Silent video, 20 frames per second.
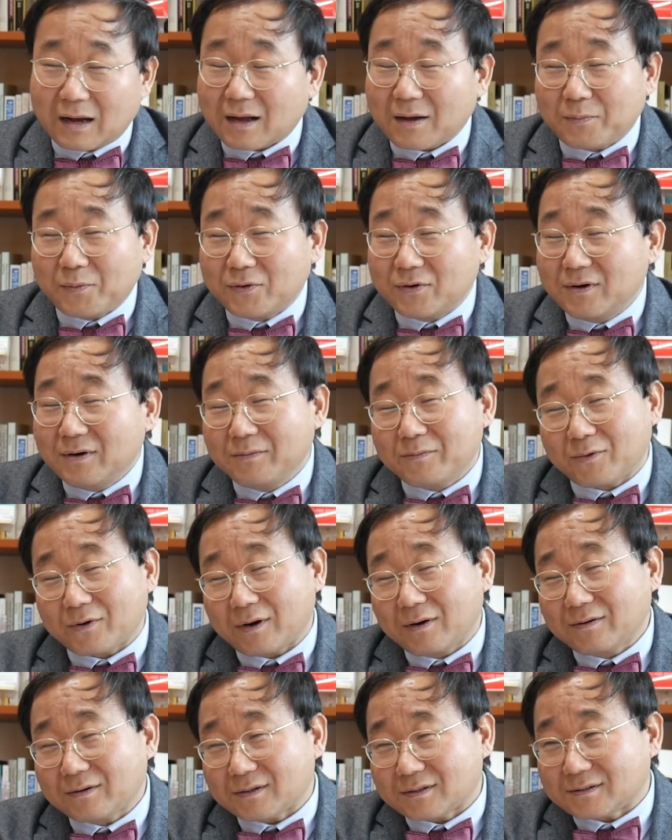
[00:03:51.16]
아까 본인은
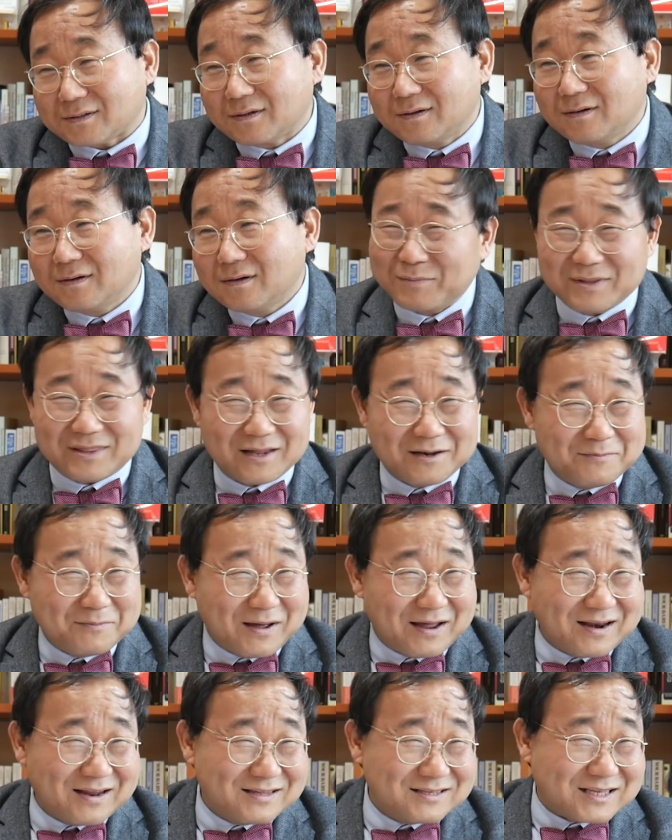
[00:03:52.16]
뭐라고 그죠 믿을
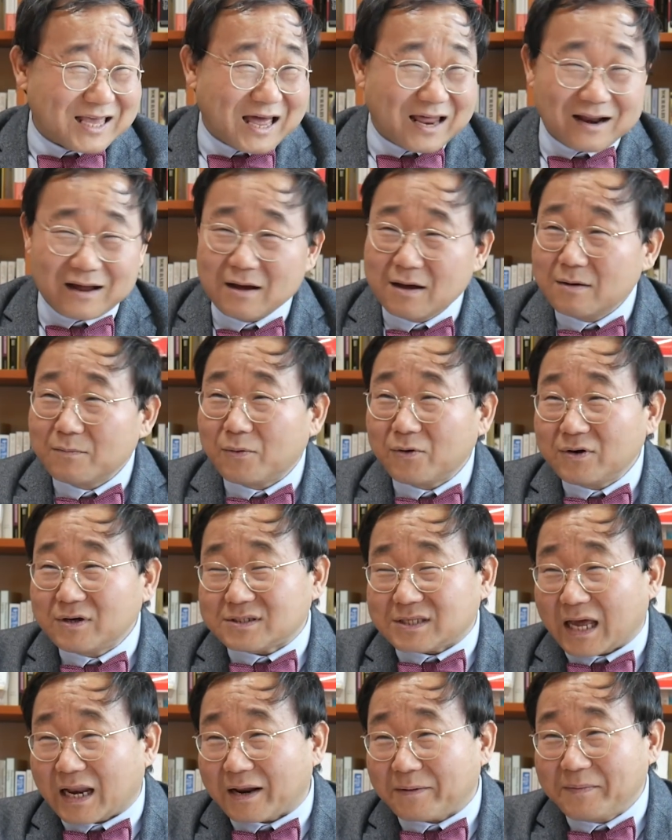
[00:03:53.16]
만한 사람. 본인
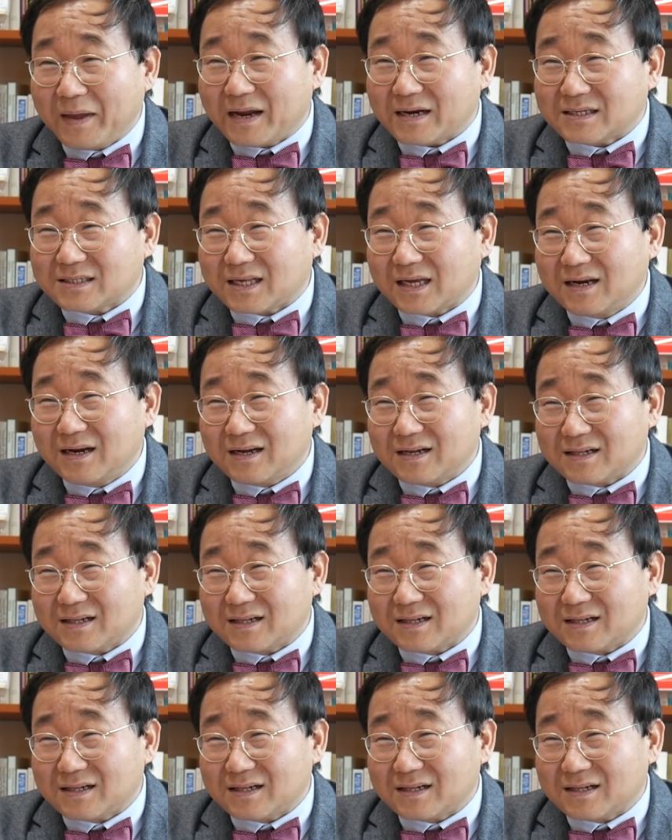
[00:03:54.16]
사람이 아니잖아,